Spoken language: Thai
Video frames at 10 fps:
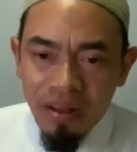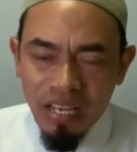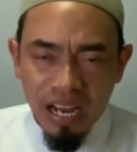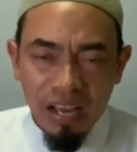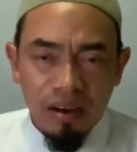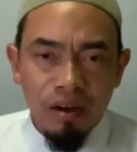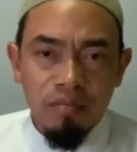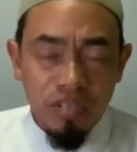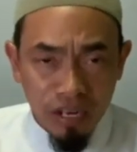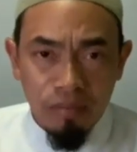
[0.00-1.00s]
ยังไงก็
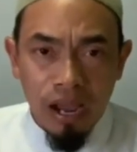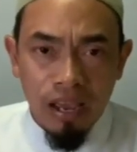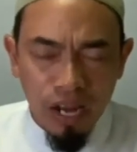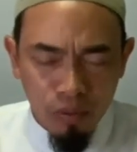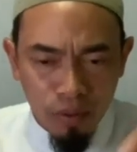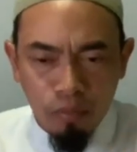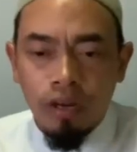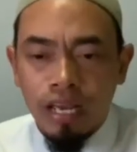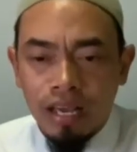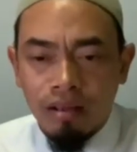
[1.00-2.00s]
เจอกันใหม่ในวันพุธ
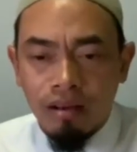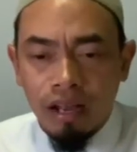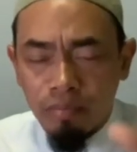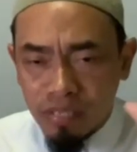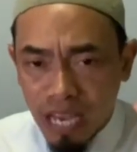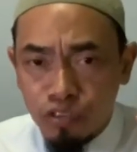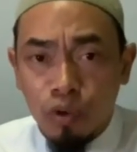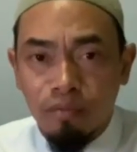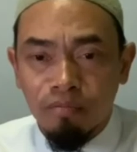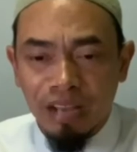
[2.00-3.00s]
นี้รับสายส
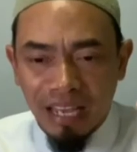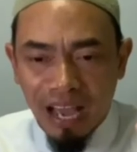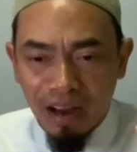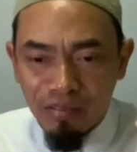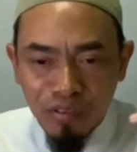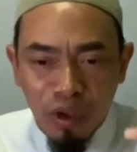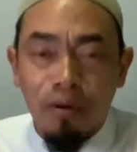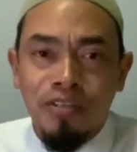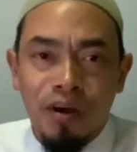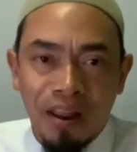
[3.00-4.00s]
ดรายการสป
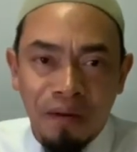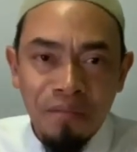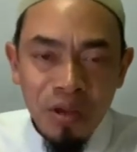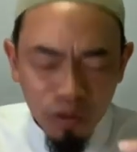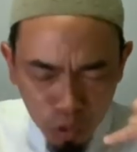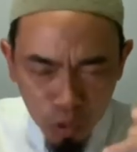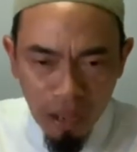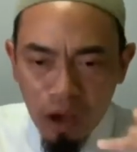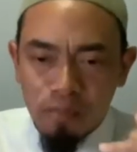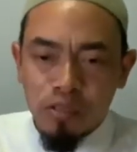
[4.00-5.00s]
ชเรา โทรมา
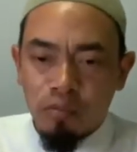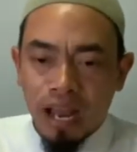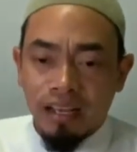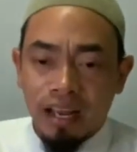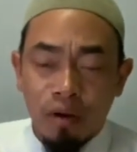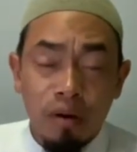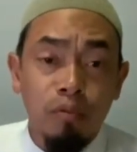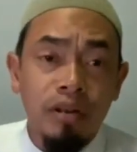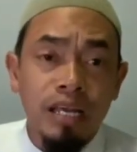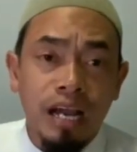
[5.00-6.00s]
เล่าประสบการณ์กันในวัน
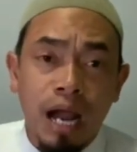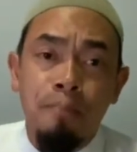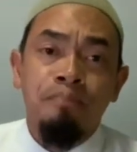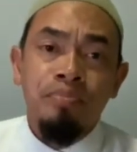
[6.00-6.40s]
พุธนี้นะครับ